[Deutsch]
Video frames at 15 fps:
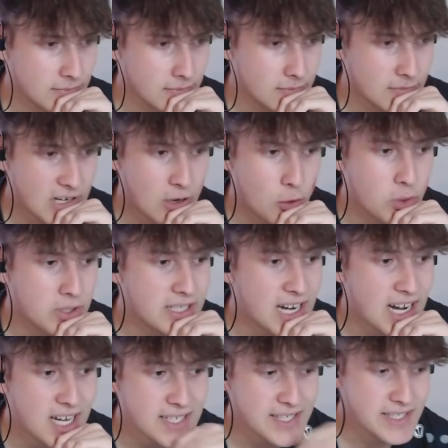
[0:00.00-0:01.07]
Auch
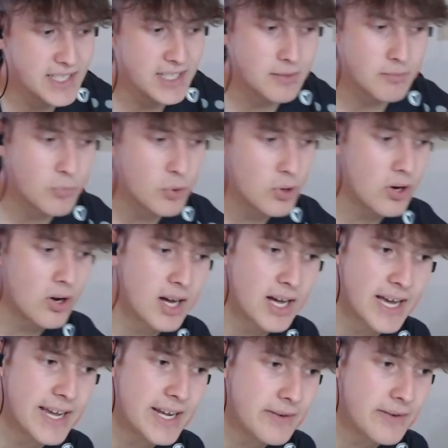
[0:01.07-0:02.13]
da sieht Müller
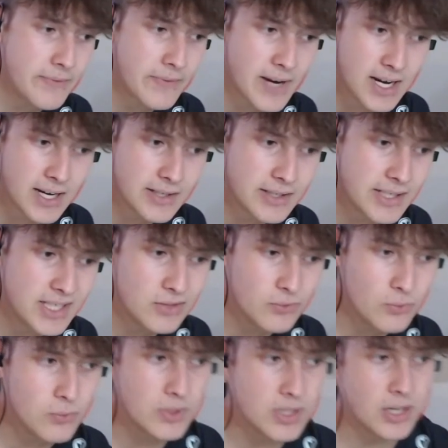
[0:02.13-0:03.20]
einfach nicht
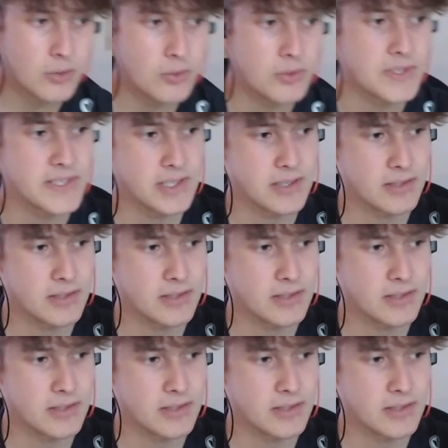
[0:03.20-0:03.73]
gut aus.